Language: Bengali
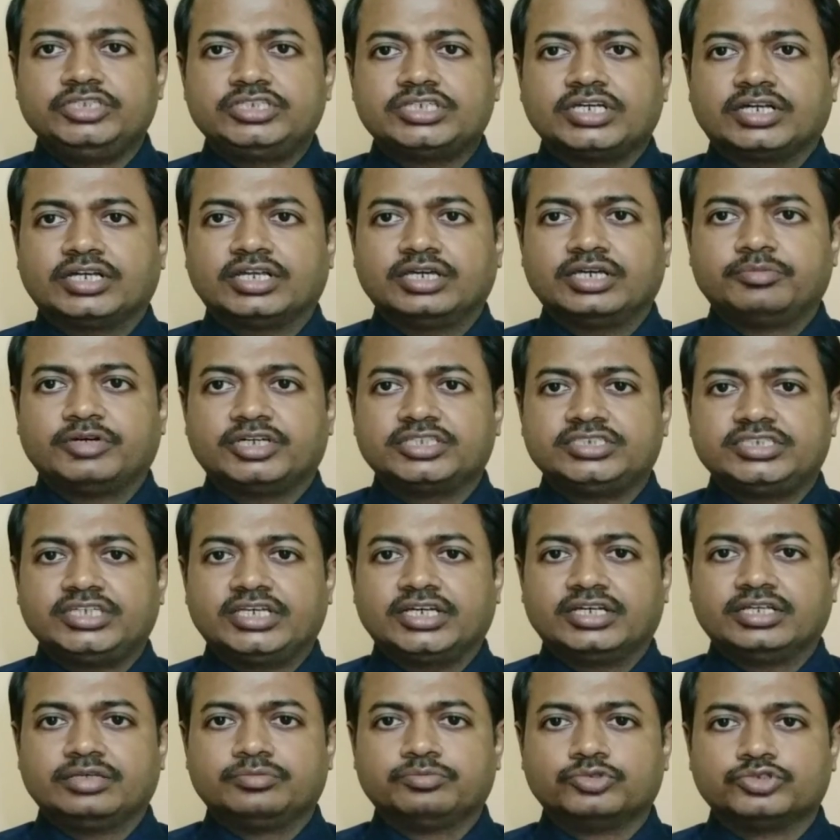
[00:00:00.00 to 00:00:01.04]
বিছানায় বা
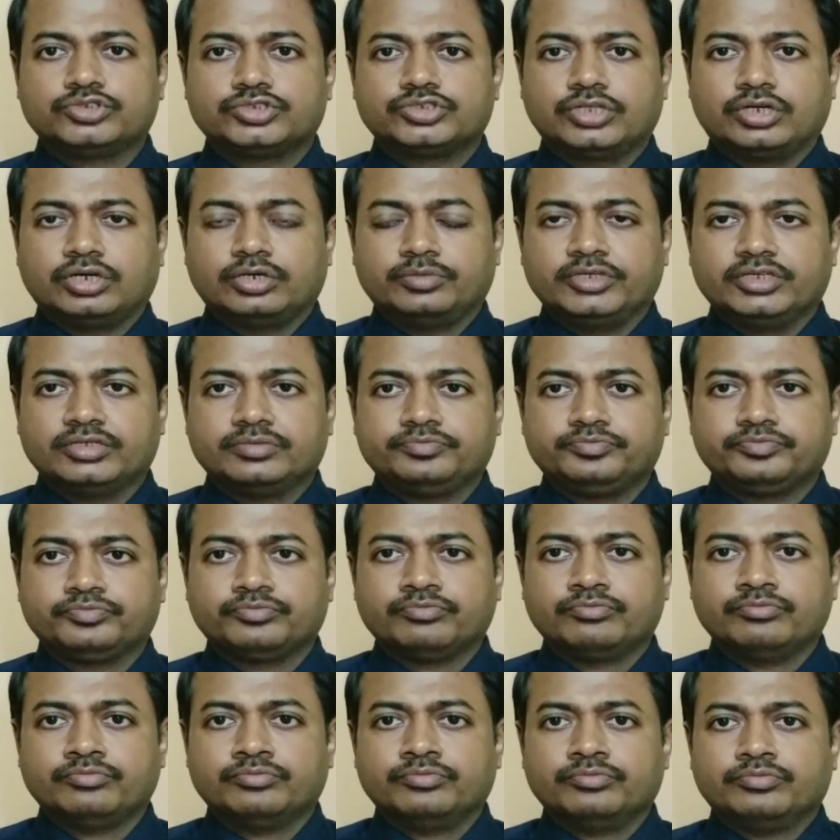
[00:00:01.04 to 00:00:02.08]
চেয়ারে বসতে হবে
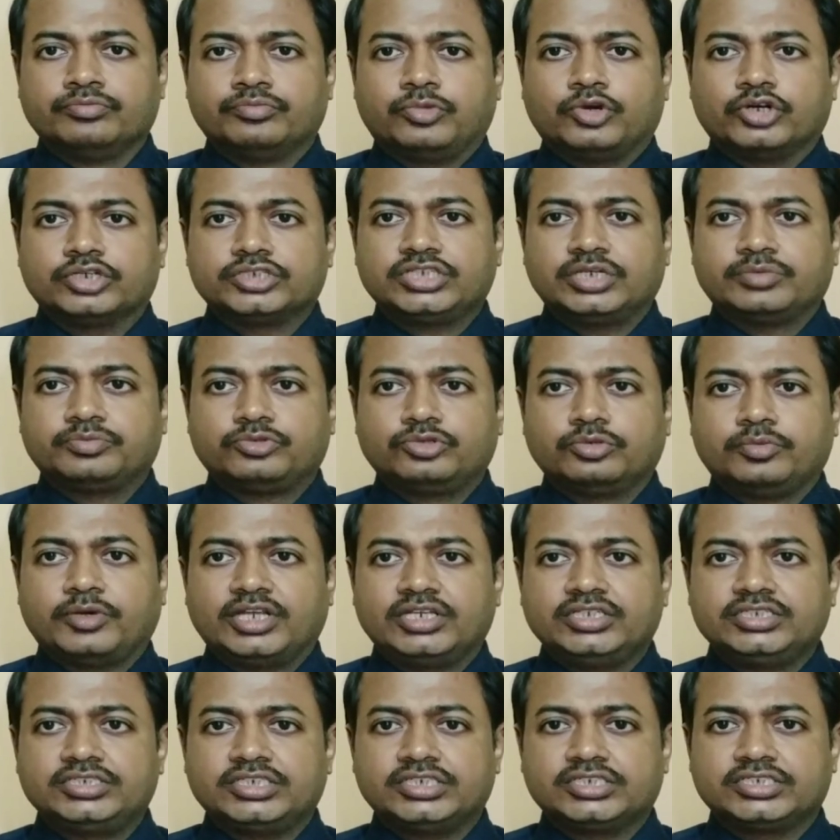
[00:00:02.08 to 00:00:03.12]
পর্যাপ্ত
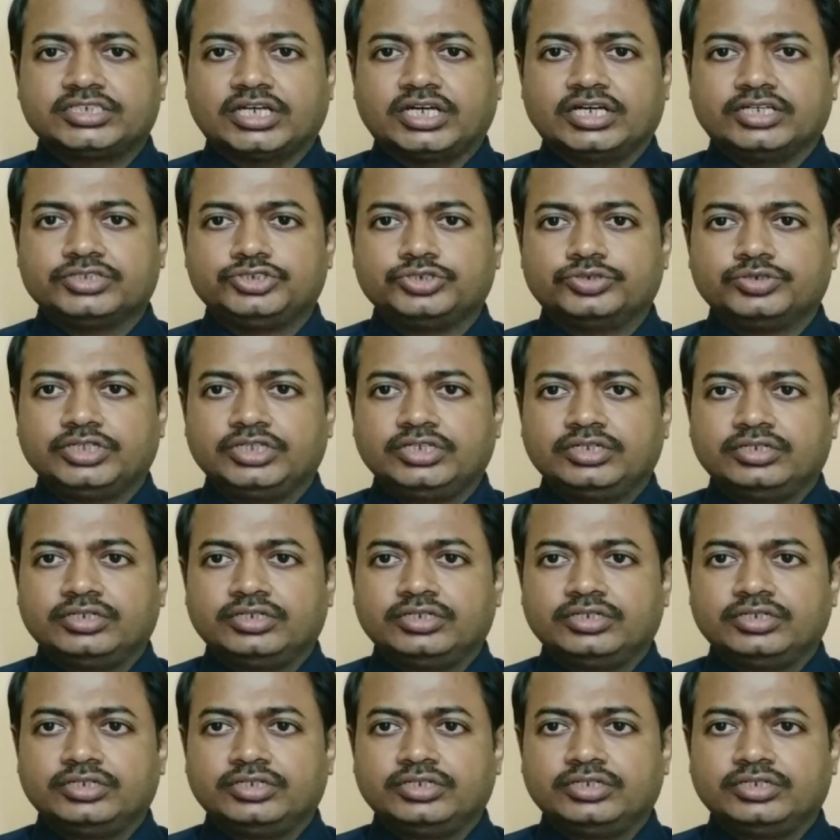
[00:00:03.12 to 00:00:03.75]
বালিশের সাহায্য